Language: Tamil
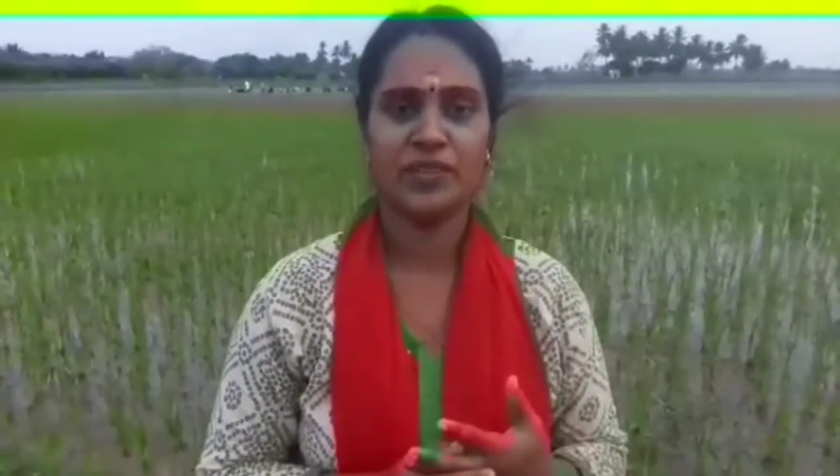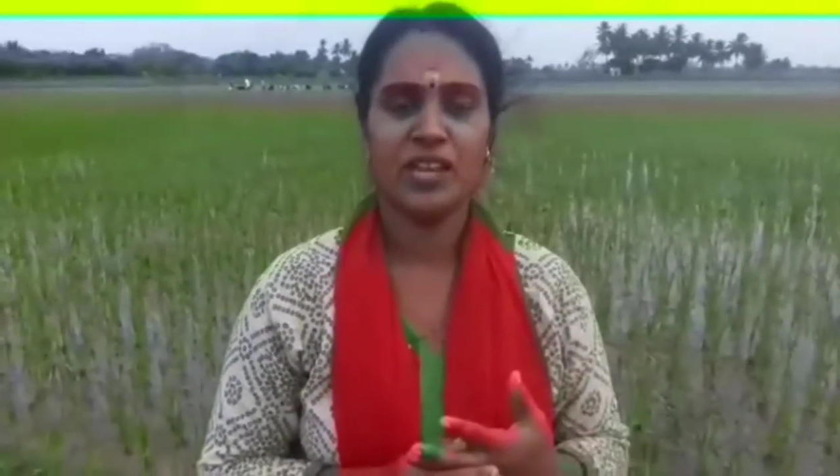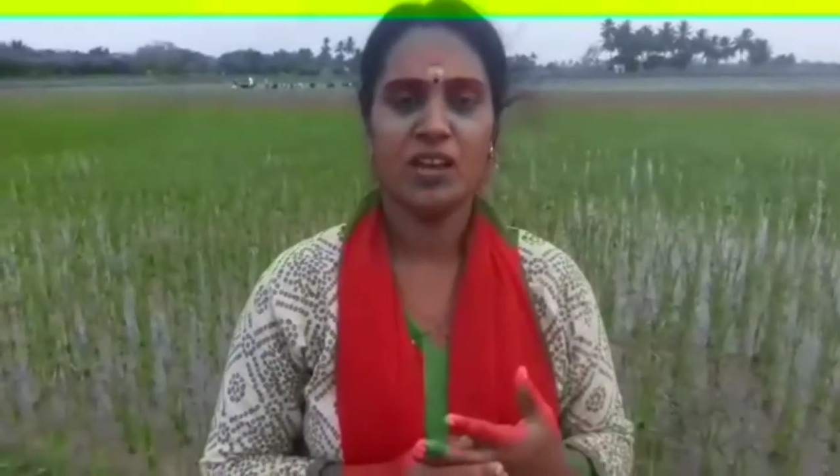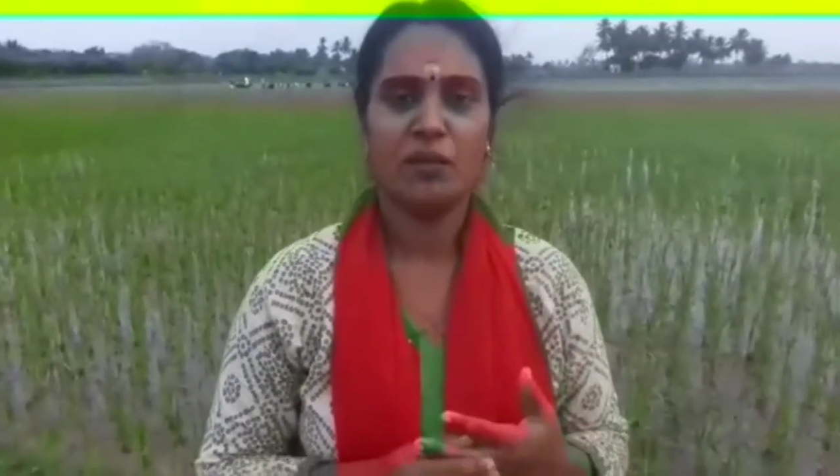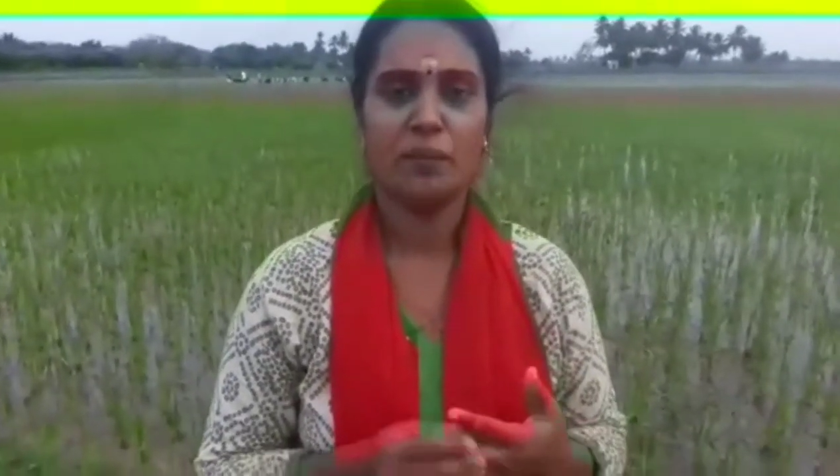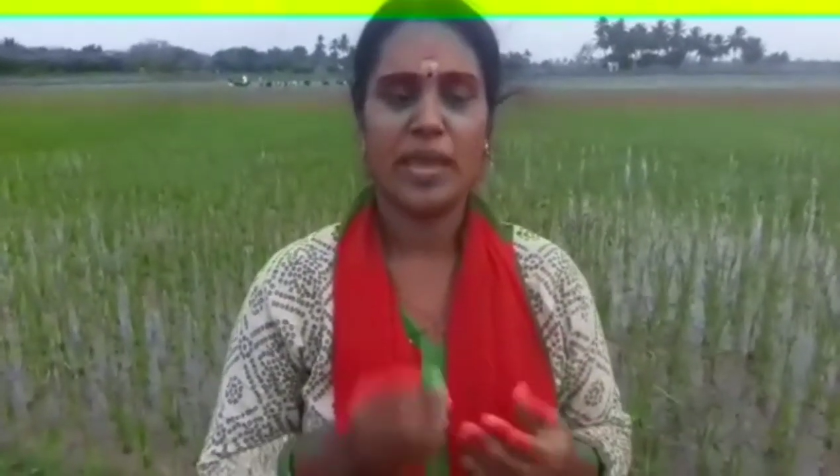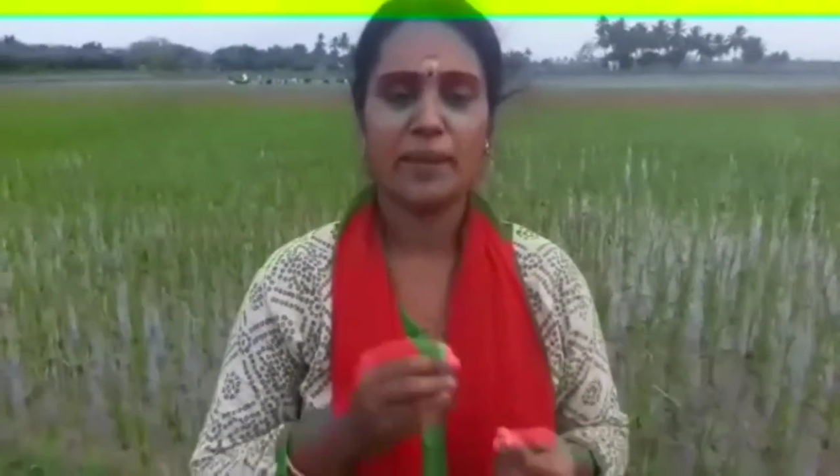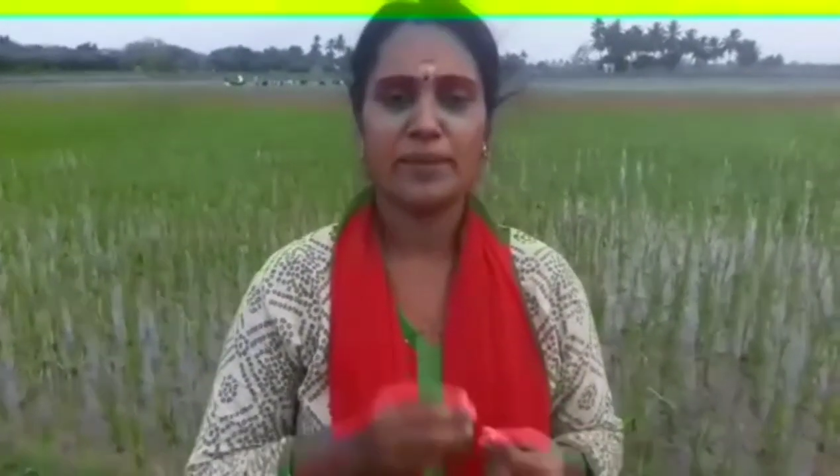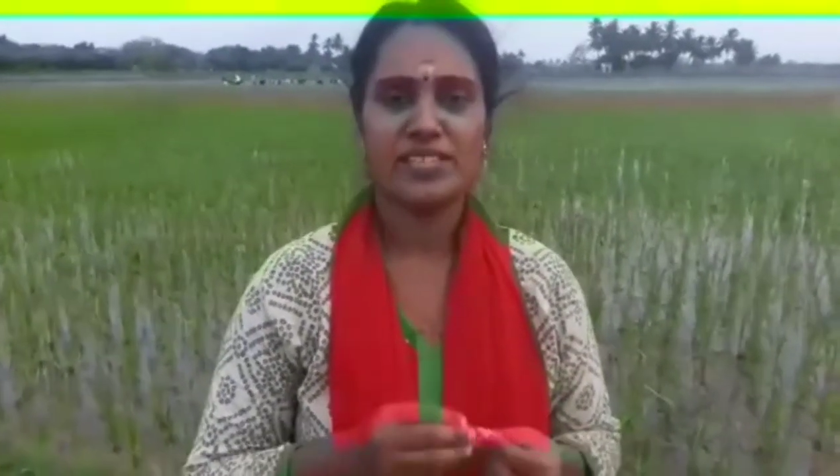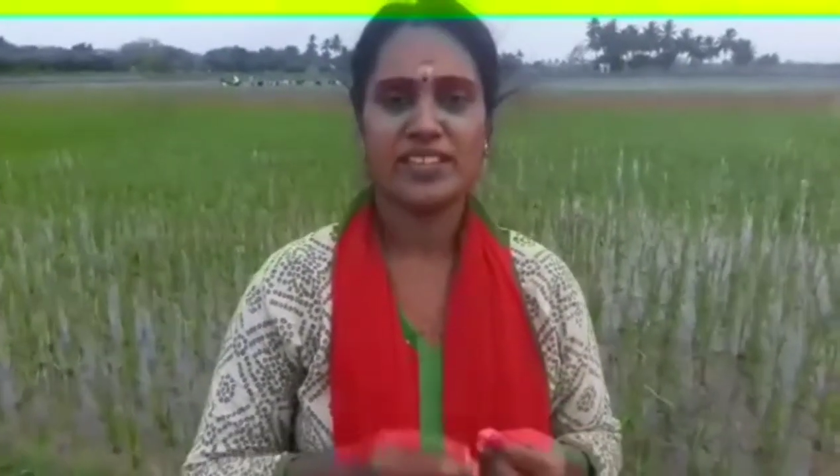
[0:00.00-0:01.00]
போட்டு வந்து
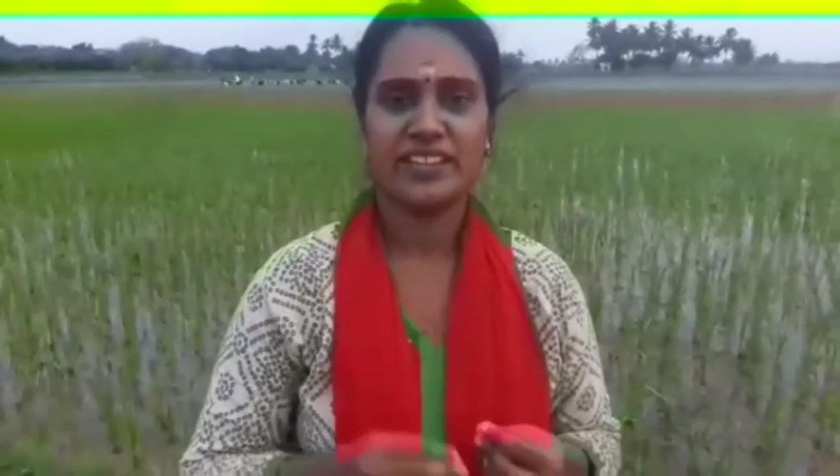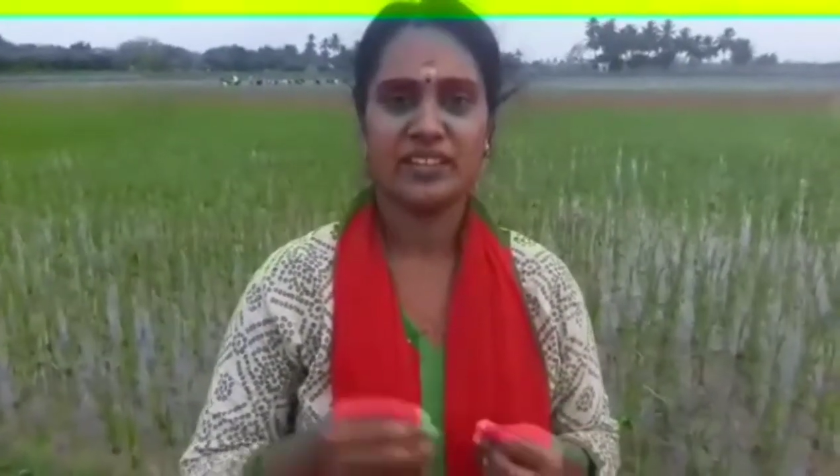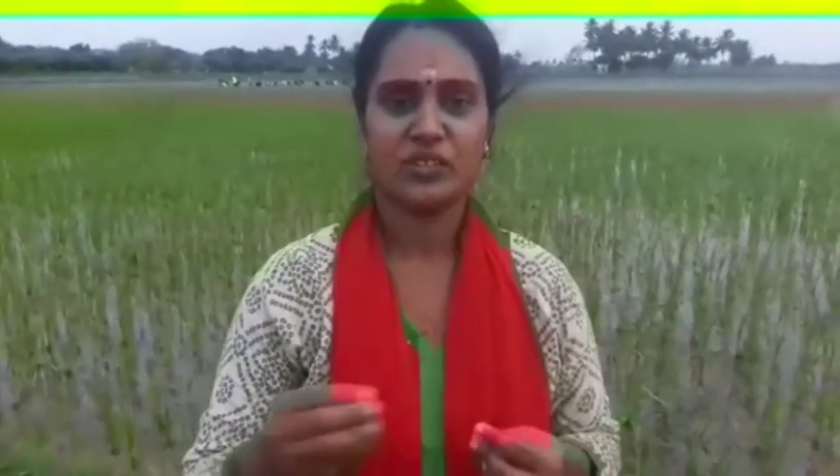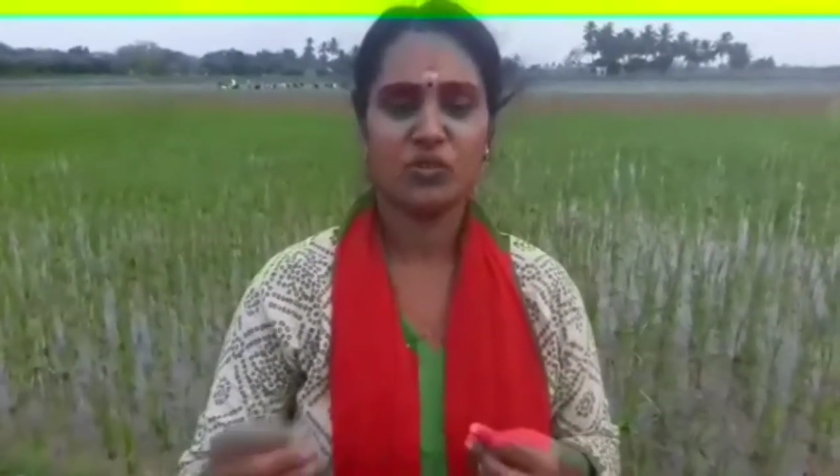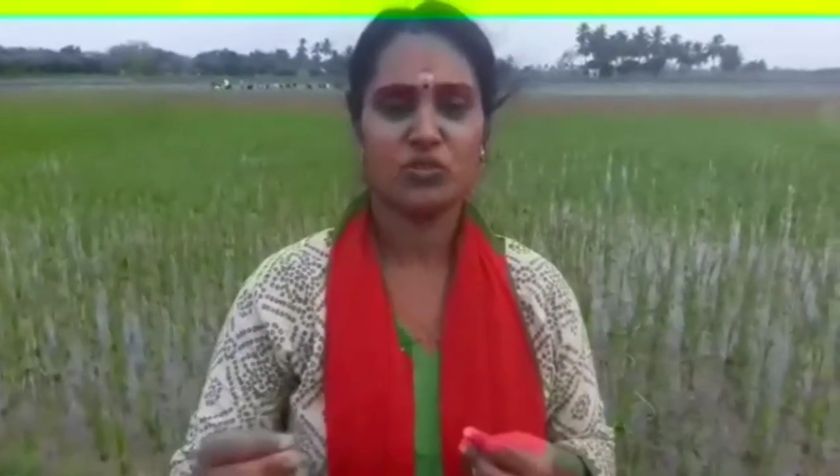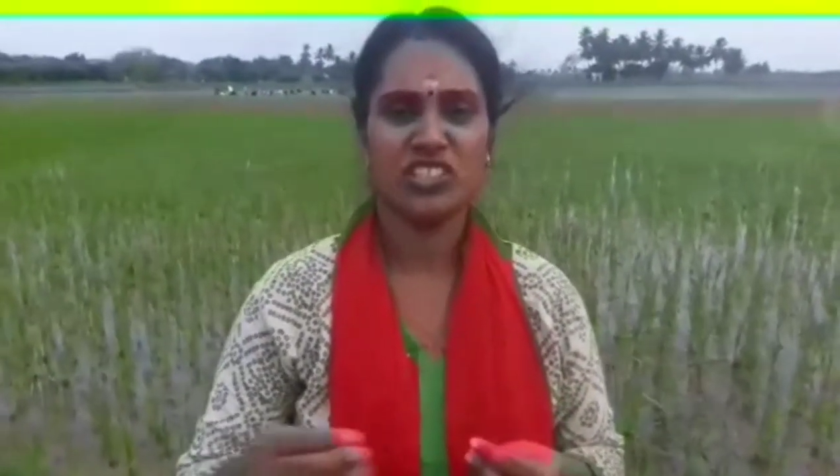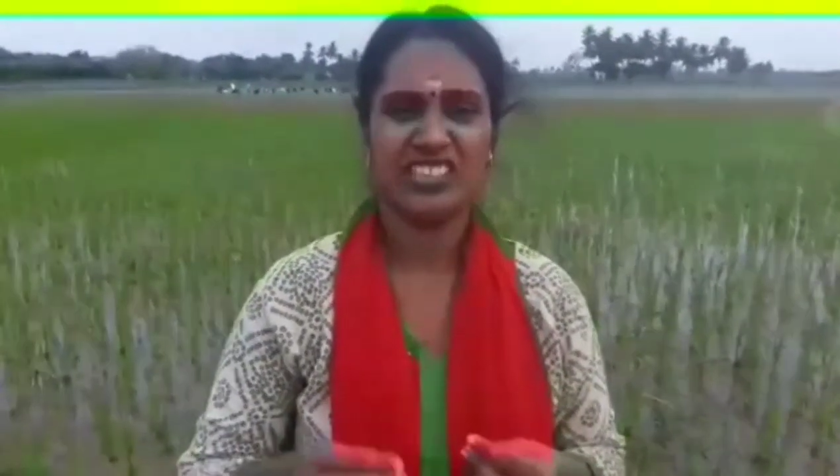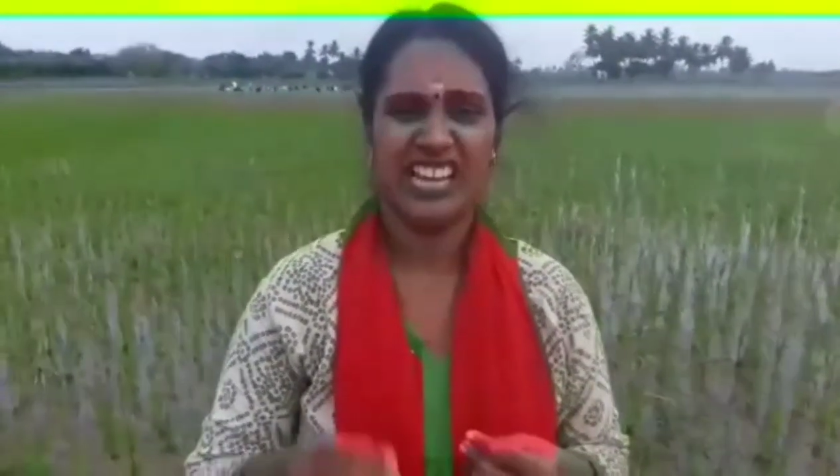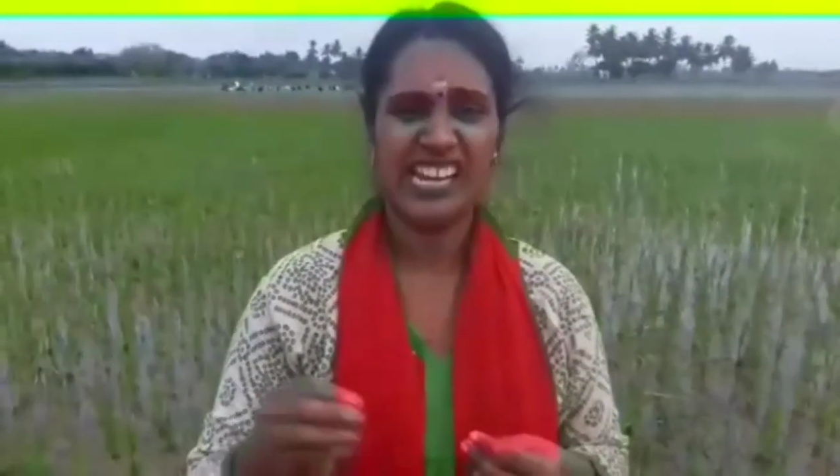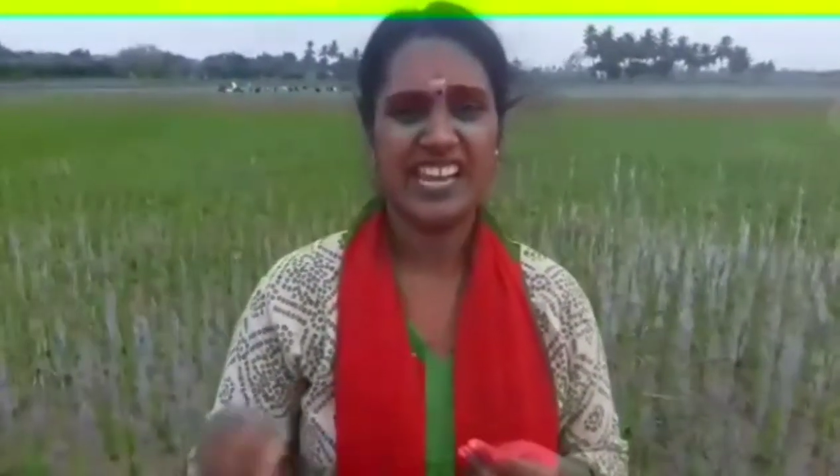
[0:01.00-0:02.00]
வளர்க்காதீங்க அந்த
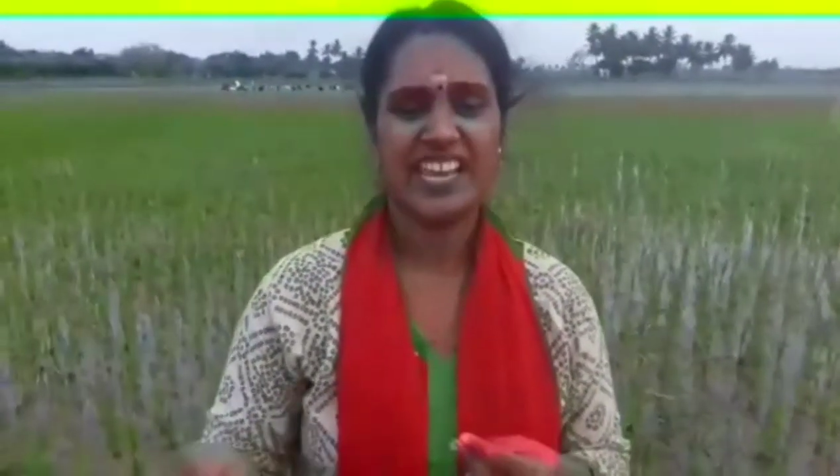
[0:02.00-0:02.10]
நாய்க்குட்டி